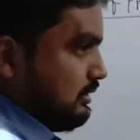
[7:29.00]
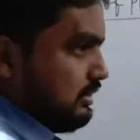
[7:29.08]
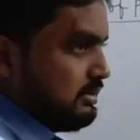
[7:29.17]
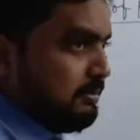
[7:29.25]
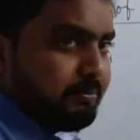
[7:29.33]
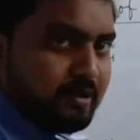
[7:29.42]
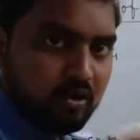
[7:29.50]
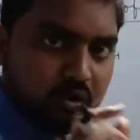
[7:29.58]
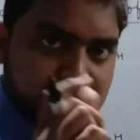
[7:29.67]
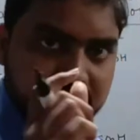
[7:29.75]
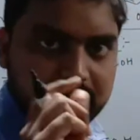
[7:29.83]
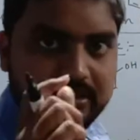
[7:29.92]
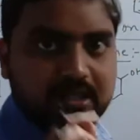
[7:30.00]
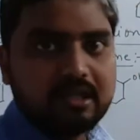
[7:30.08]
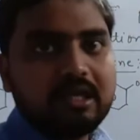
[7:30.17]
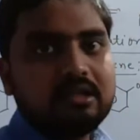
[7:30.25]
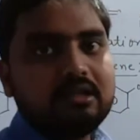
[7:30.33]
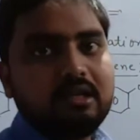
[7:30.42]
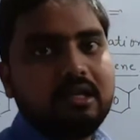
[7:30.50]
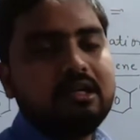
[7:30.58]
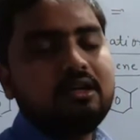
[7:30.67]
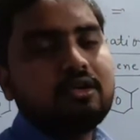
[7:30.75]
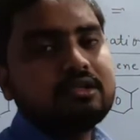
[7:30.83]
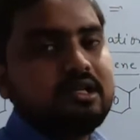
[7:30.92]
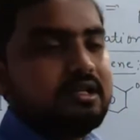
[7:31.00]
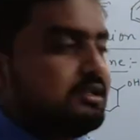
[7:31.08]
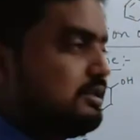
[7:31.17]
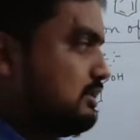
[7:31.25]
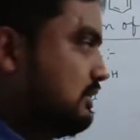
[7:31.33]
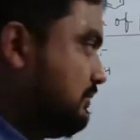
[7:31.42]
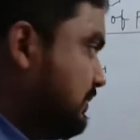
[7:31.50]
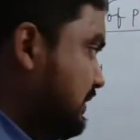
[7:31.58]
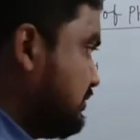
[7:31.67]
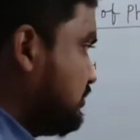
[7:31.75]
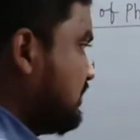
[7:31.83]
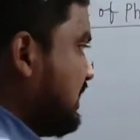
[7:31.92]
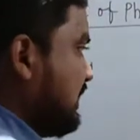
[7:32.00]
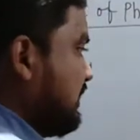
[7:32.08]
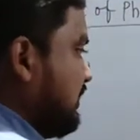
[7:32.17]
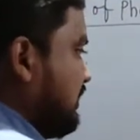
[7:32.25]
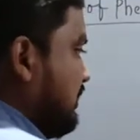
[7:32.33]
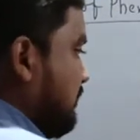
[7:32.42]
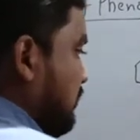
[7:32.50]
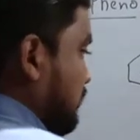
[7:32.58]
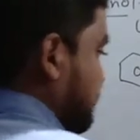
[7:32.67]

इसमें परऑक्सी बन के आते हैं एरियल ऑक्सीडेशन से फिर इसको क्या करते हैं हम लोग